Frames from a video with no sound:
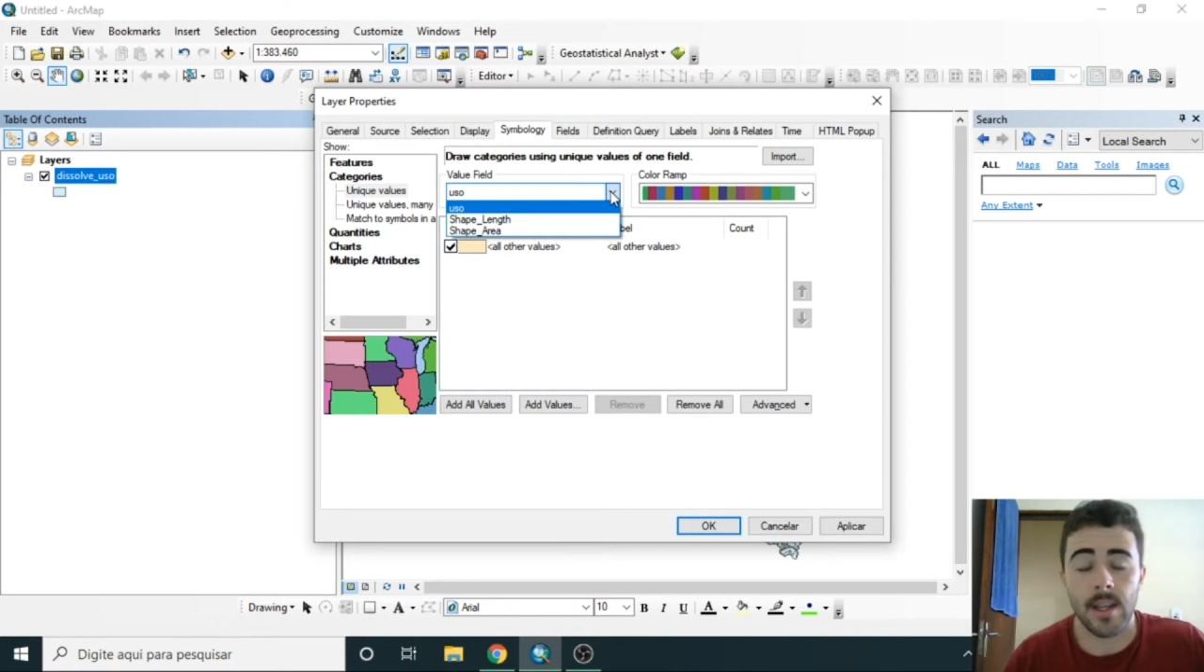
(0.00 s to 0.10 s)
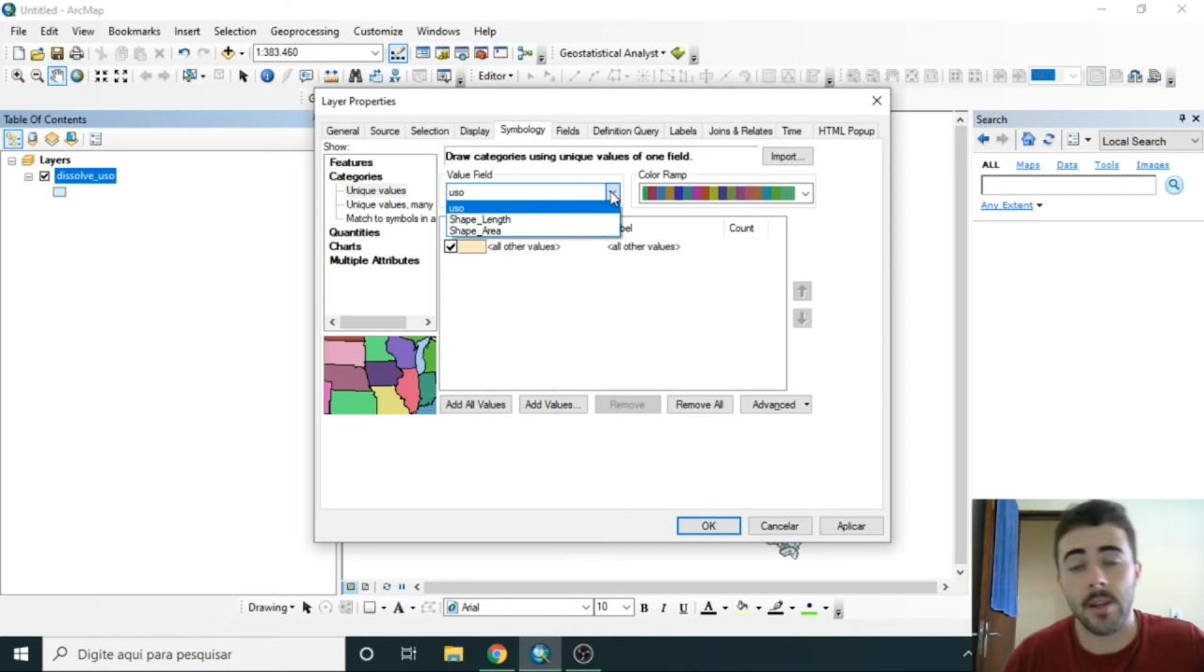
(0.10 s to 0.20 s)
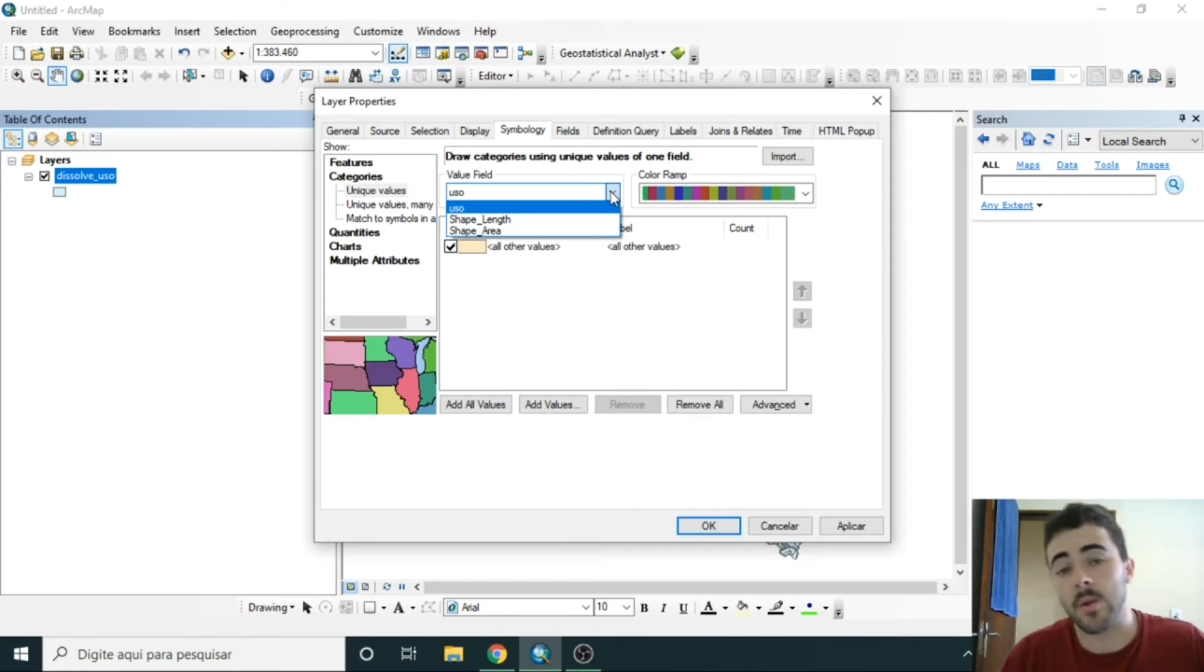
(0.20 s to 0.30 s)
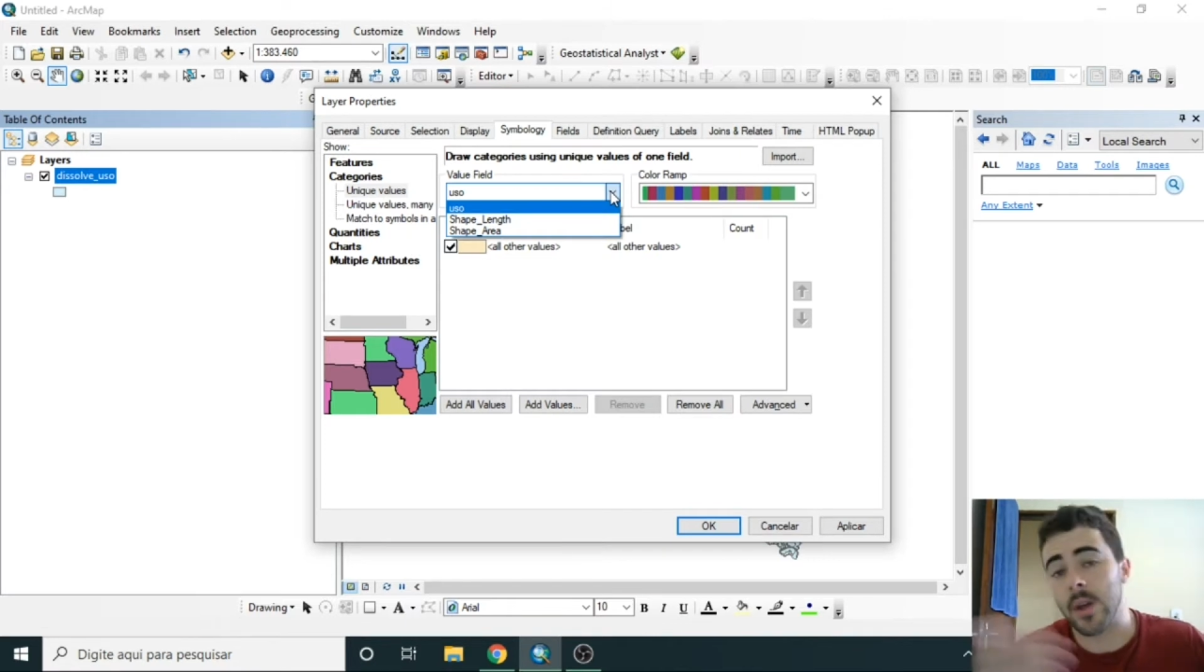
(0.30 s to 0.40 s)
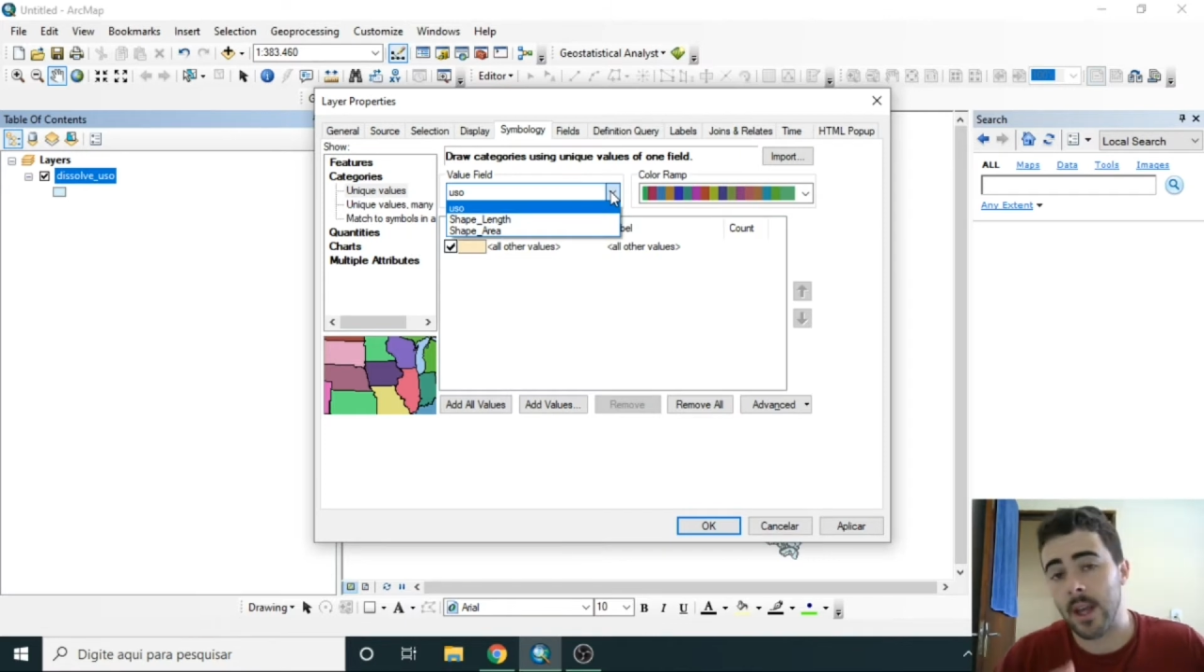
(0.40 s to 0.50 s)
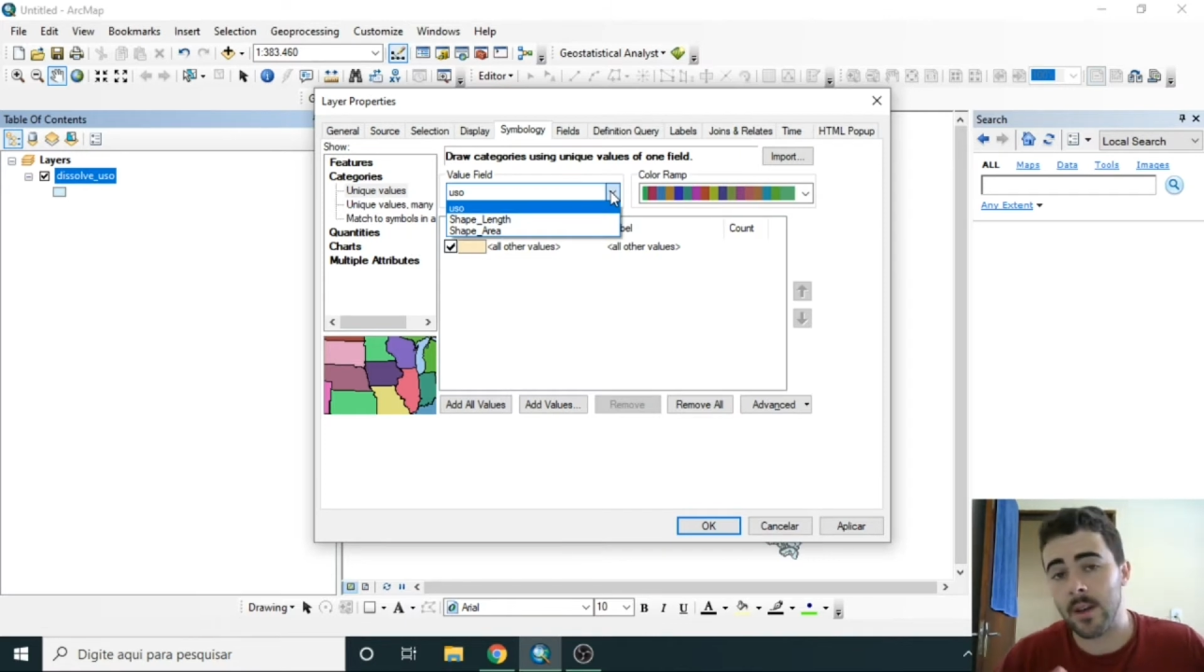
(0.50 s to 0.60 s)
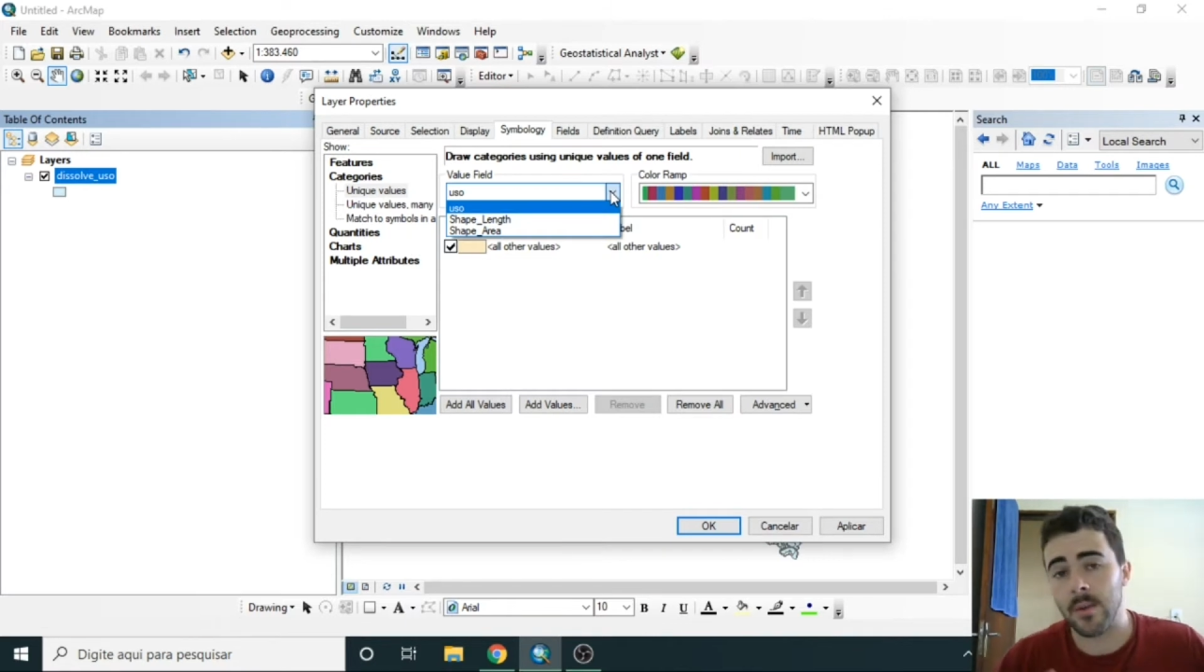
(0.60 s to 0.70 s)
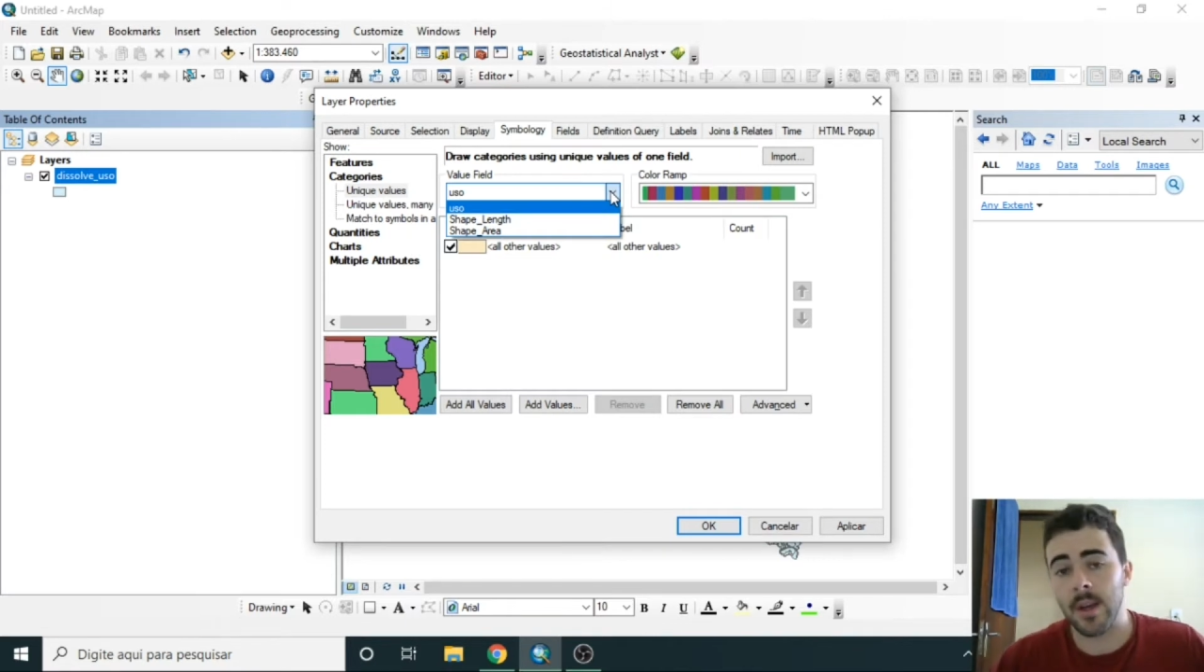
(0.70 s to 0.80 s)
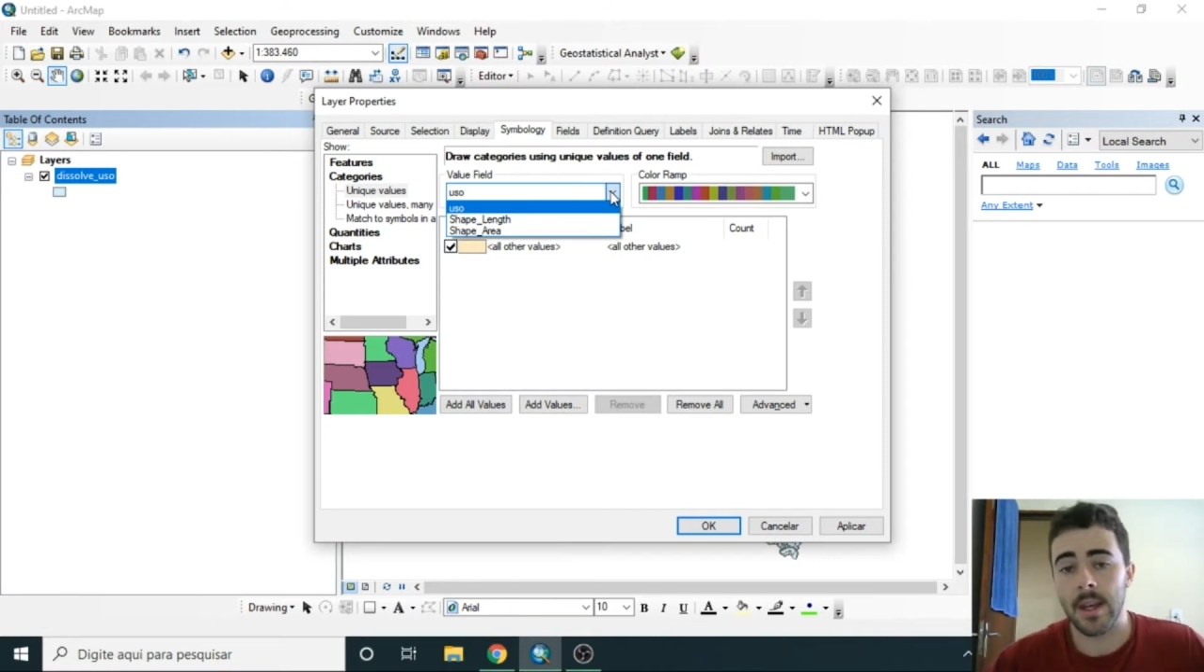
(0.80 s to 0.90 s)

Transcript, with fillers: que eu quero